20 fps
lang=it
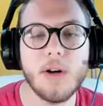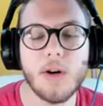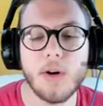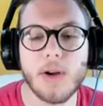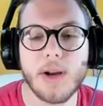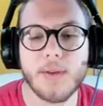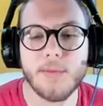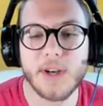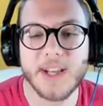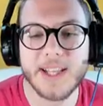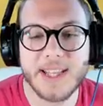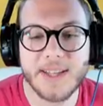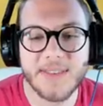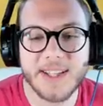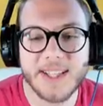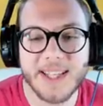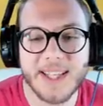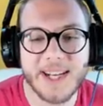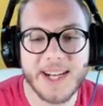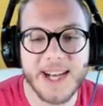Ora volete
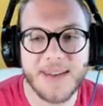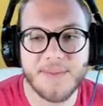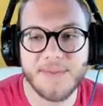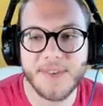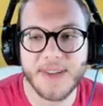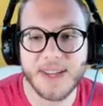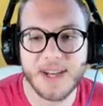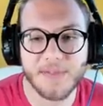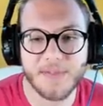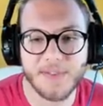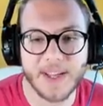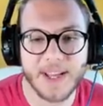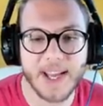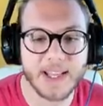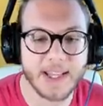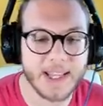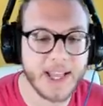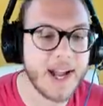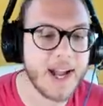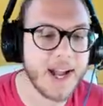vedere la vera
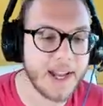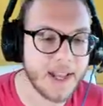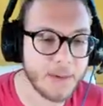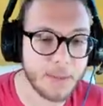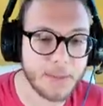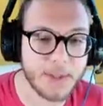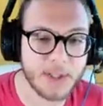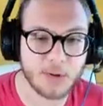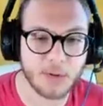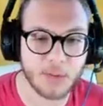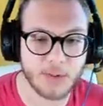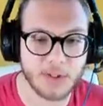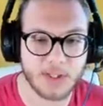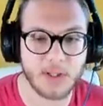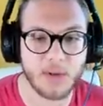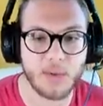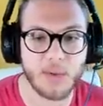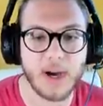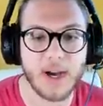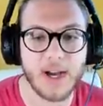figata Ah e ho messo
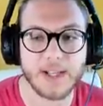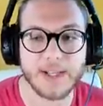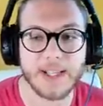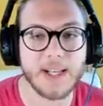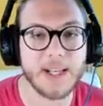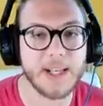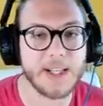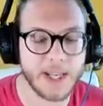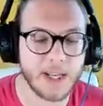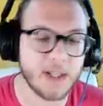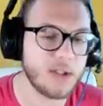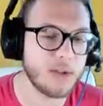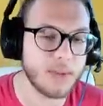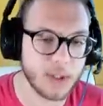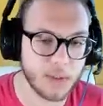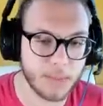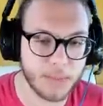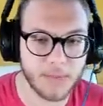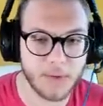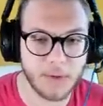questi qua del legnetto Ma
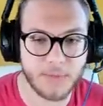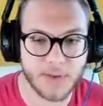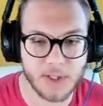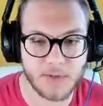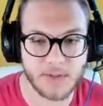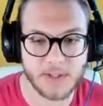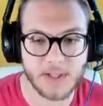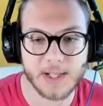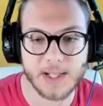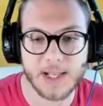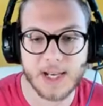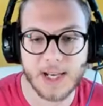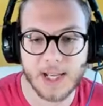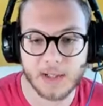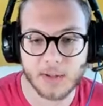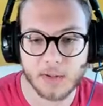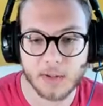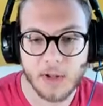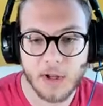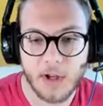dopo ve lo faccio vedere
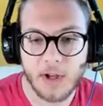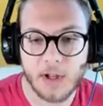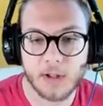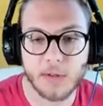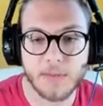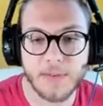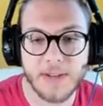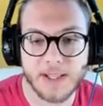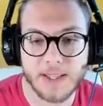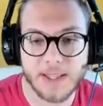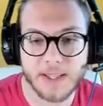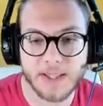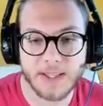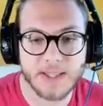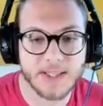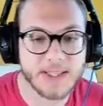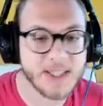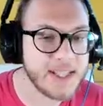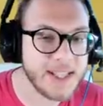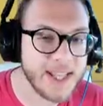dall'alto Dovete
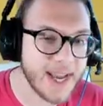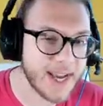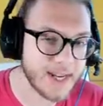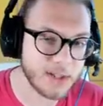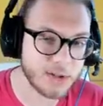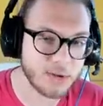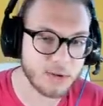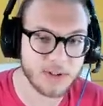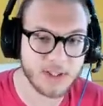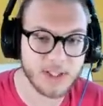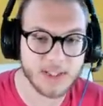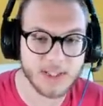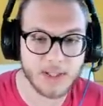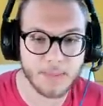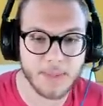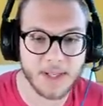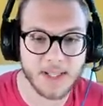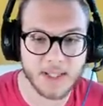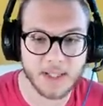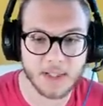disegnare
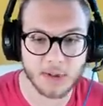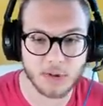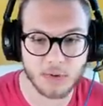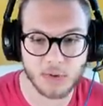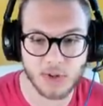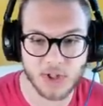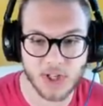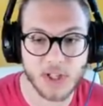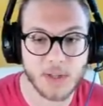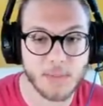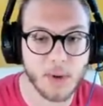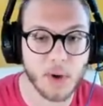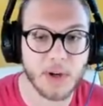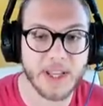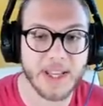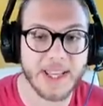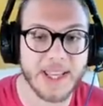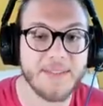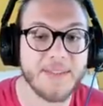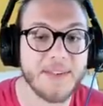sostanzialmente Distruggendo i blocchi
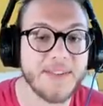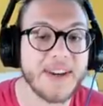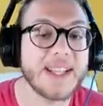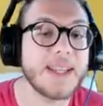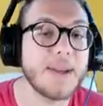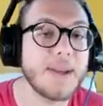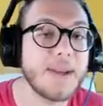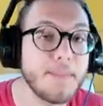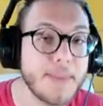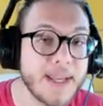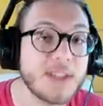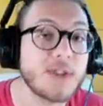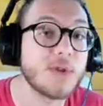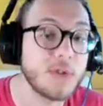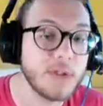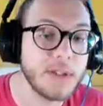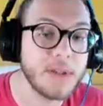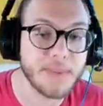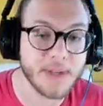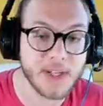che avevate messo
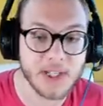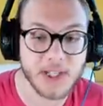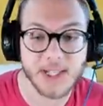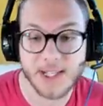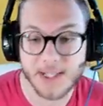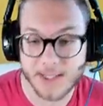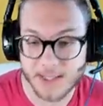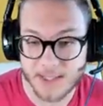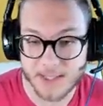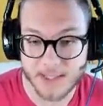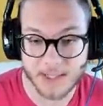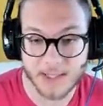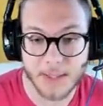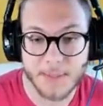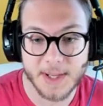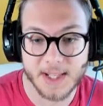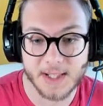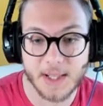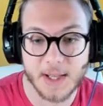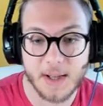in precedenza
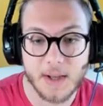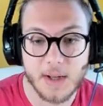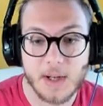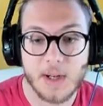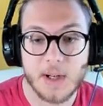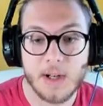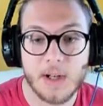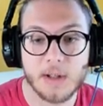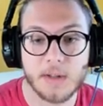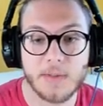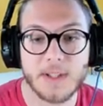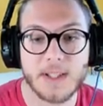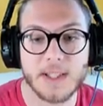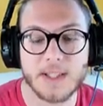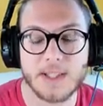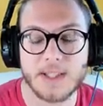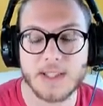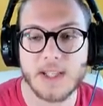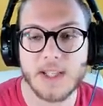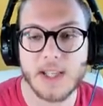Esattamente Dovete
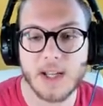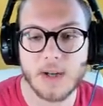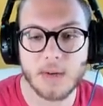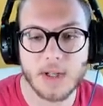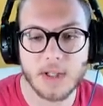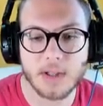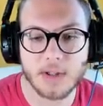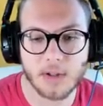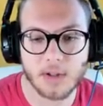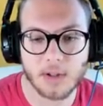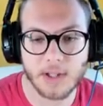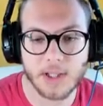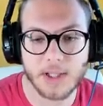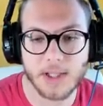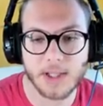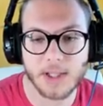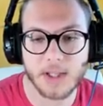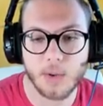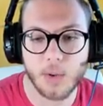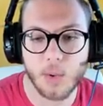disegnare una sorta
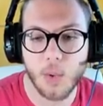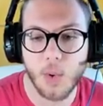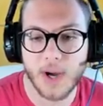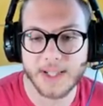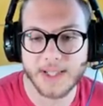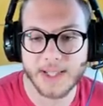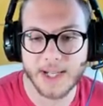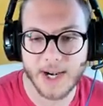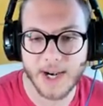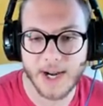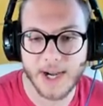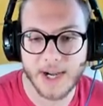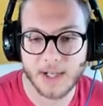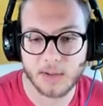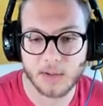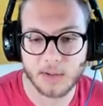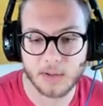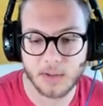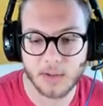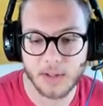di
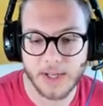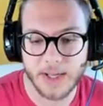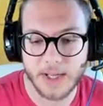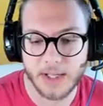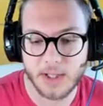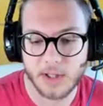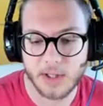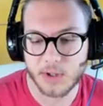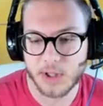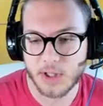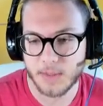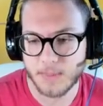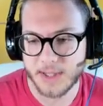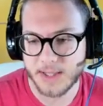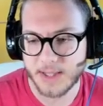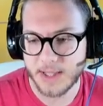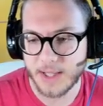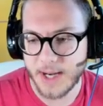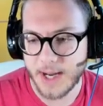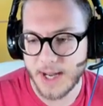quadrato E ci
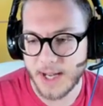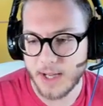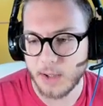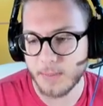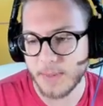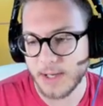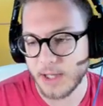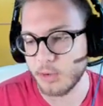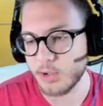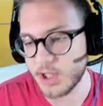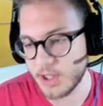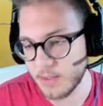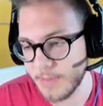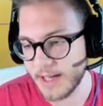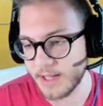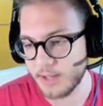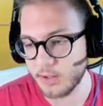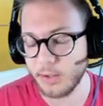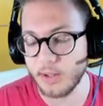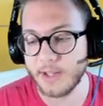metterei, o meglio ci
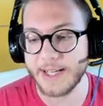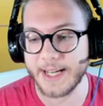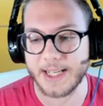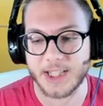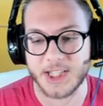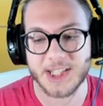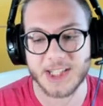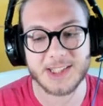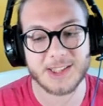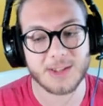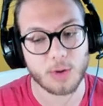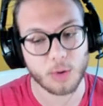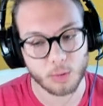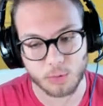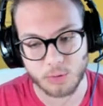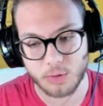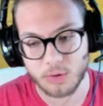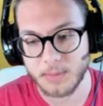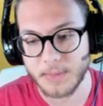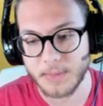metto Il calcestruzzo